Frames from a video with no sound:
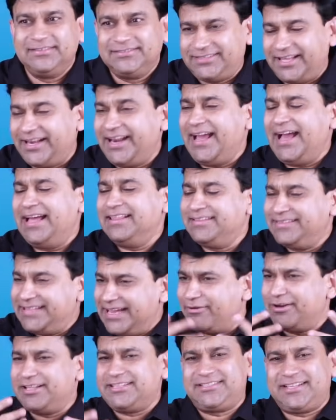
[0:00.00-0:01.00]
సరే అది
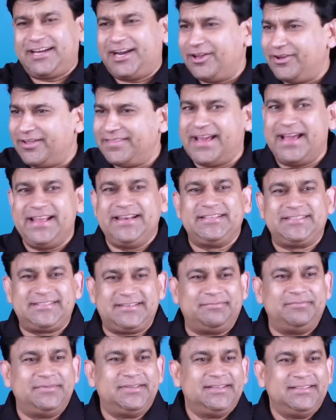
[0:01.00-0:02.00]
దేవుడిస్తాడు అది ఆయన
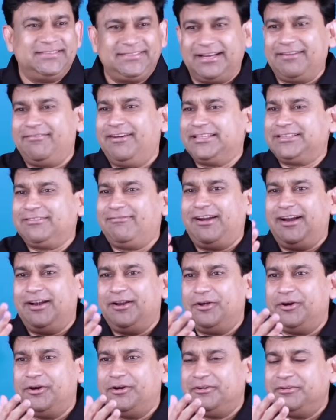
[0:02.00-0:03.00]
ఇష్టం తర్వాత
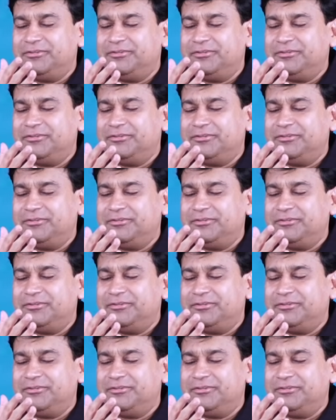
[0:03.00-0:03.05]
వాళ్ళు